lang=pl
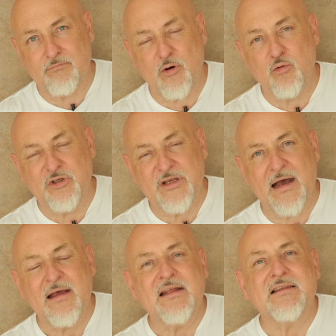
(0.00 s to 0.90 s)

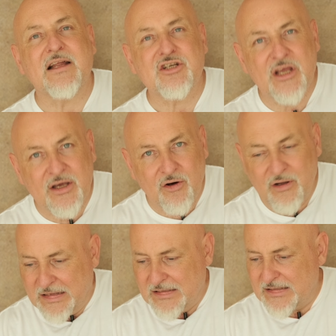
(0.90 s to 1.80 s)
południa. Dlaczego?
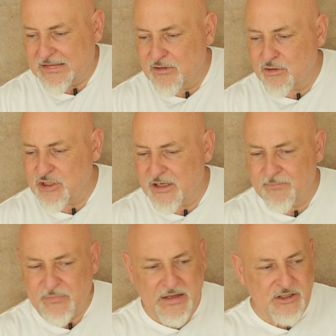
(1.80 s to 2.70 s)
Dlatego, że
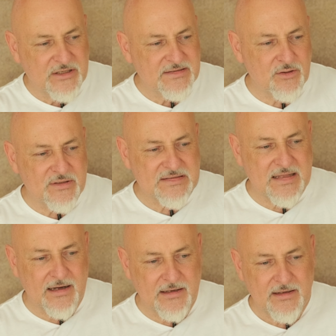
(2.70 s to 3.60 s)
często jest
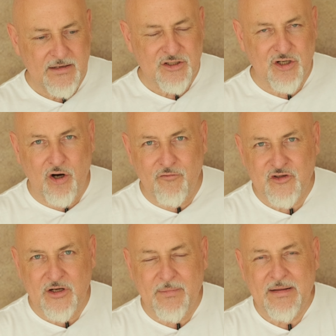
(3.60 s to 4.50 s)
tak, że
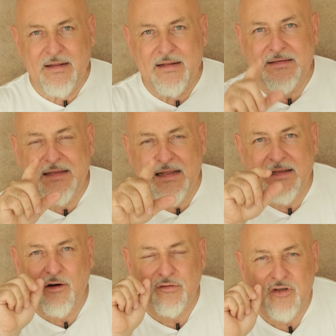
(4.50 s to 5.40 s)
owszem,
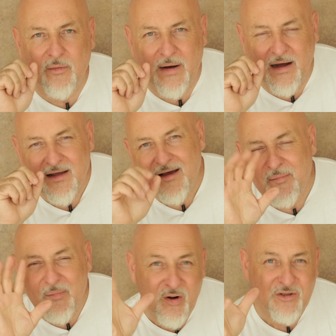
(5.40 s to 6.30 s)
dana osoba
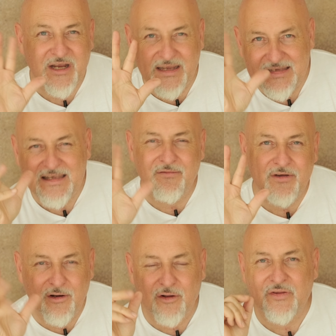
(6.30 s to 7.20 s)
może i nie
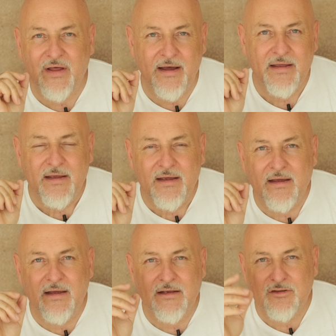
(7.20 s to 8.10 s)
wygląda
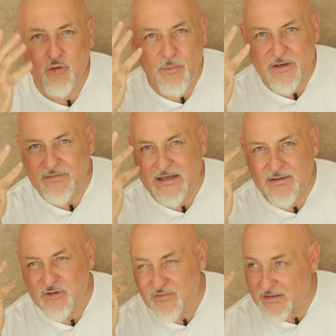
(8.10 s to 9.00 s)
e, super w
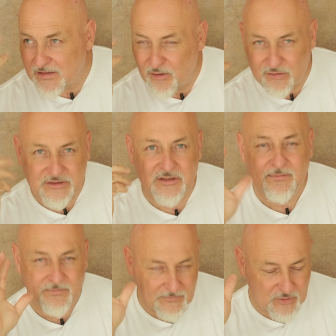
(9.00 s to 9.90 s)
takim świetle
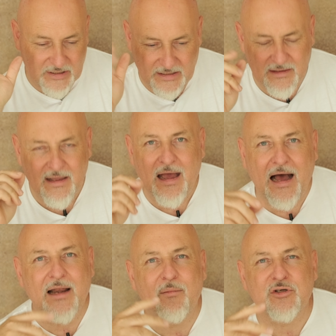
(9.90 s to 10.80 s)
ostrym, ok,
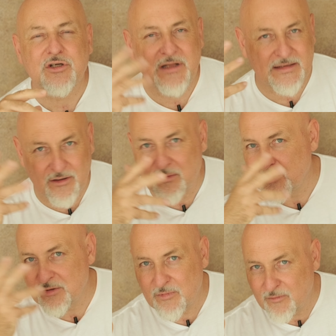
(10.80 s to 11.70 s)
ale może, dlatego
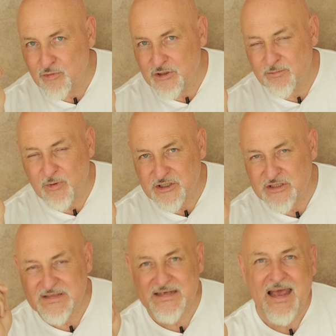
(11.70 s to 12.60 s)
musimy użyć
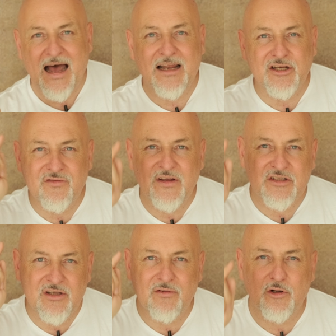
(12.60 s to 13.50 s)
płaszczyzny, ale
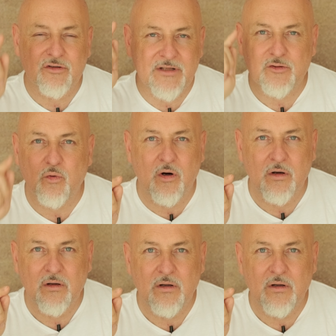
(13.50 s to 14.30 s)
świetnie wygląda tło,